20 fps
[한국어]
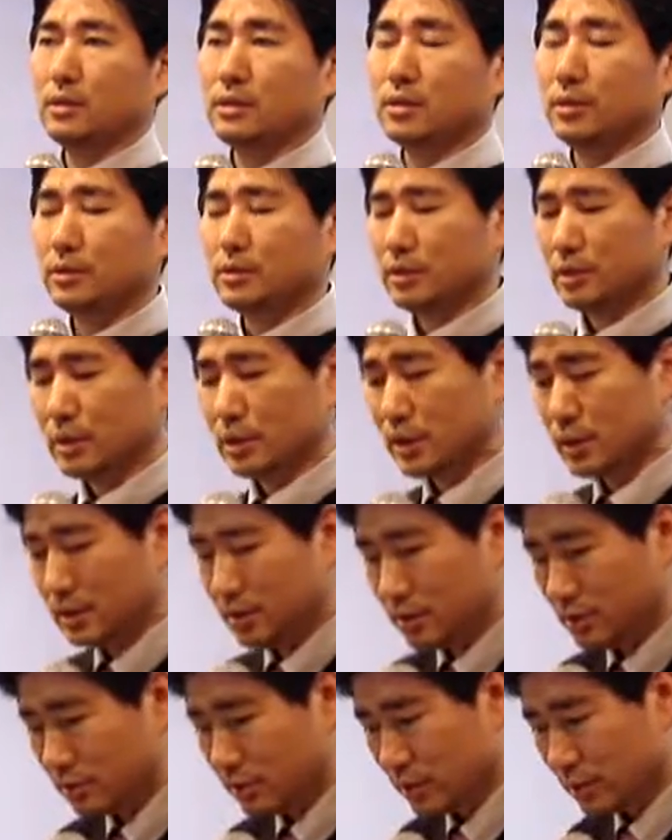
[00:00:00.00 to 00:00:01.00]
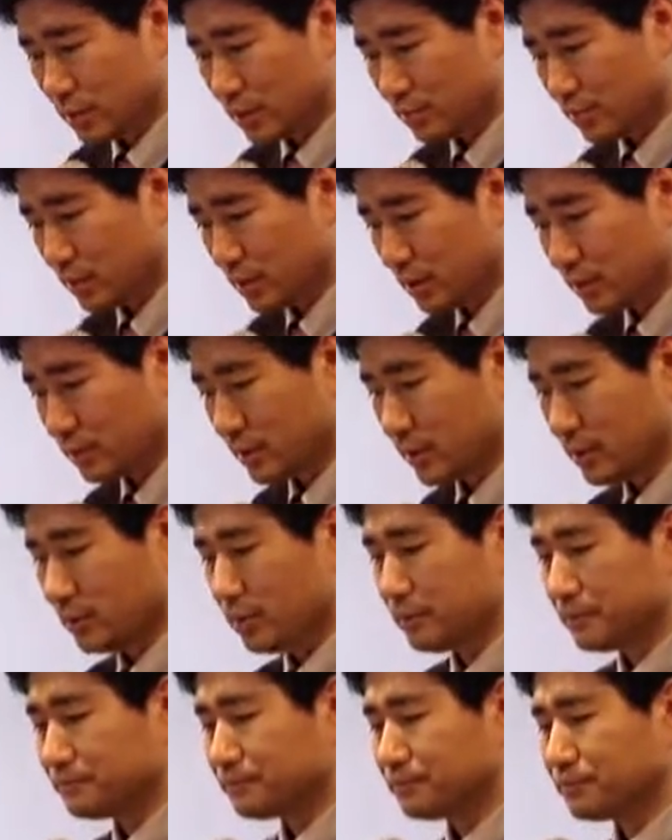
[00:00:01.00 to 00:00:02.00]
그랬더니 예수님께 뭐라
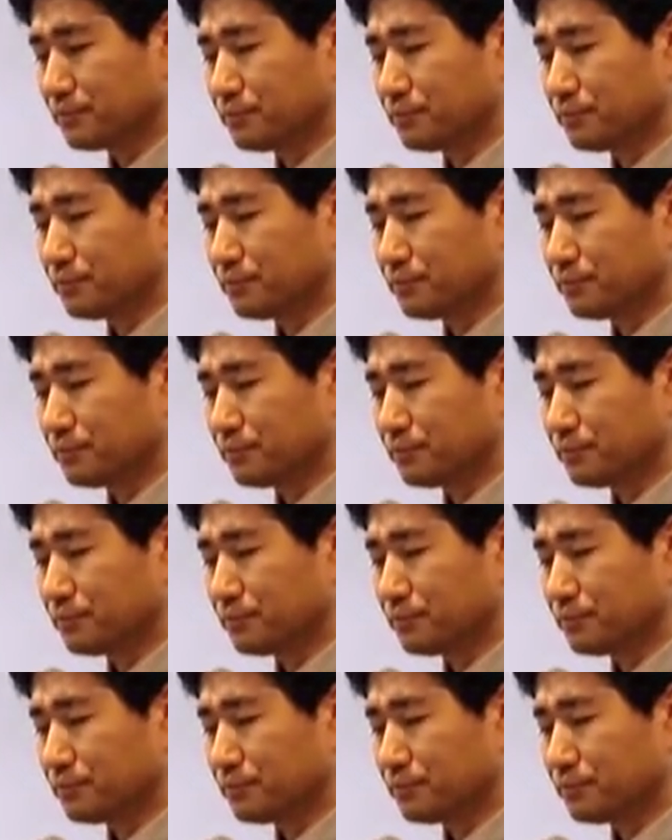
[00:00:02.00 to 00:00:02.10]
그래요?